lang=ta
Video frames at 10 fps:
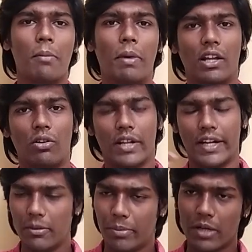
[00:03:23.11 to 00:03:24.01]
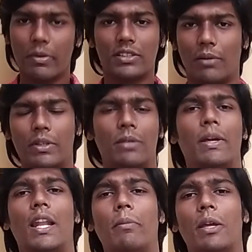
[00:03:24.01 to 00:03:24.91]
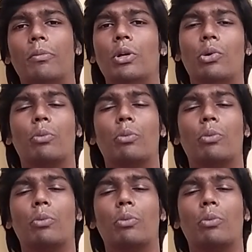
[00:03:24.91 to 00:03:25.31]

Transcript: பட் அவங்க ரெண்டு பேருக்குமே சம்மந்தமே இல்லாமல் எப்படி